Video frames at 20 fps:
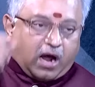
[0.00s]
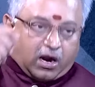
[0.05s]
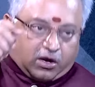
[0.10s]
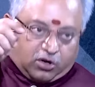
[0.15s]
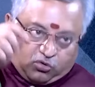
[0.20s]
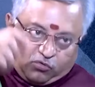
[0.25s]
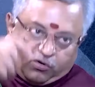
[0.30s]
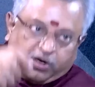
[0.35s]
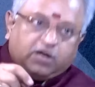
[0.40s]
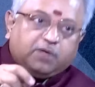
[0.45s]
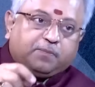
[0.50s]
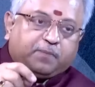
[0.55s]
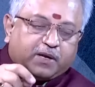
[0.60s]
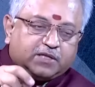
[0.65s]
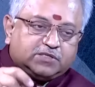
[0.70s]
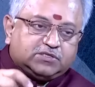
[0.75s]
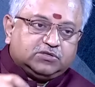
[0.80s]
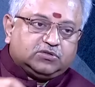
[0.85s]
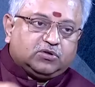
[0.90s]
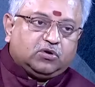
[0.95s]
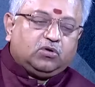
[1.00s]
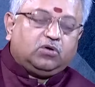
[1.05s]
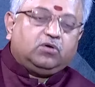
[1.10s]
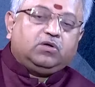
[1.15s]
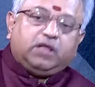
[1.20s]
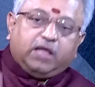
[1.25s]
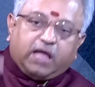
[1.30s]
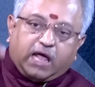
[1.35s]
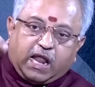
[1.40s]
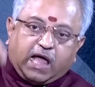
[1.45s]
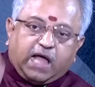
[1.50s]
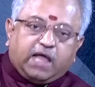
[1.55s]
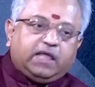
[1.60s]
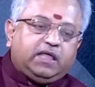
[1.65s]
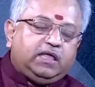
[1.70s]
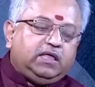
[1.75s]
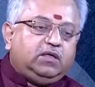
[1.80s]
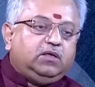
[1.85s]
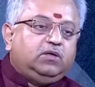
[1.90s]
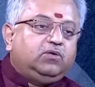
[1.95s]
అటువంటి పరిస్థితుల్లో ఎలా ఈ
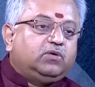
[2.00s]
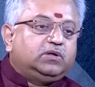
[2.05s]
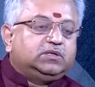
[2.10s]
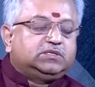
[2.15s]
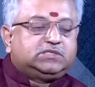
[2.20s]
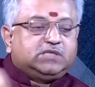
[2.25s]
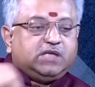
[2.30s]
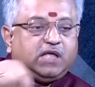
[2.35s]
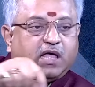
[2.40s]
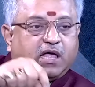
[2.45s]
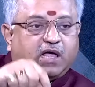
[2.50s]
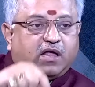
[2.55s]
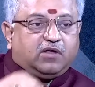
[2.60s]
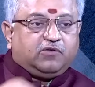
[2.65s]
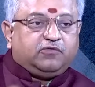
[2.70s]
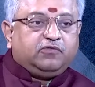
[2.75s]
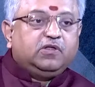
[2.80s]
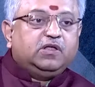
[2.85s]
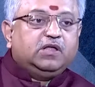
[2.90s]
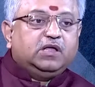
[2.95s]
యుఎన్ సిఐఆర్ఎఫ్